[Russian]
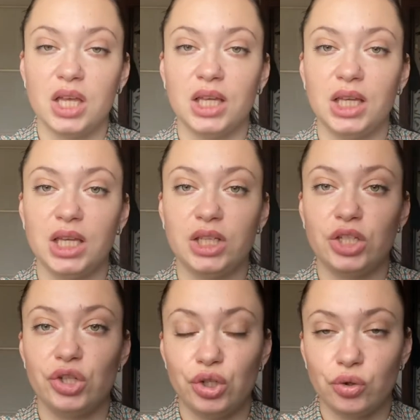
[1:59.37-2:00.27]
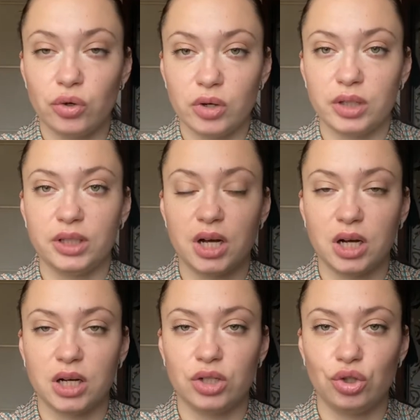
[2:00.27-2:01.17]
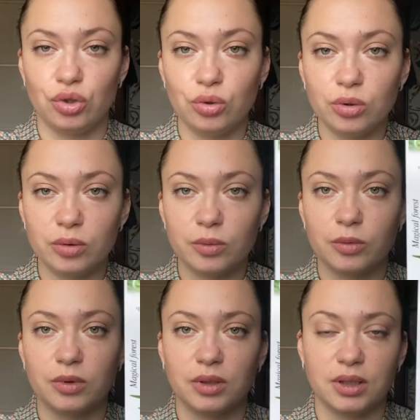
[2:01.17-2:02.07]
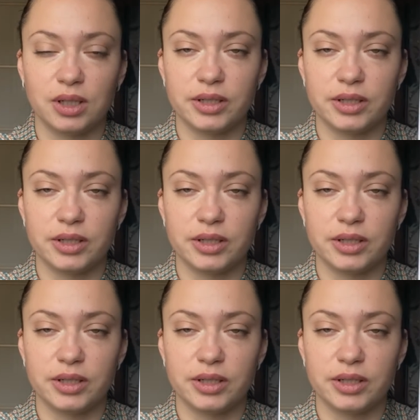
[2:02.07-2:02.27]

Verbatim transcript: И еще я хочу, к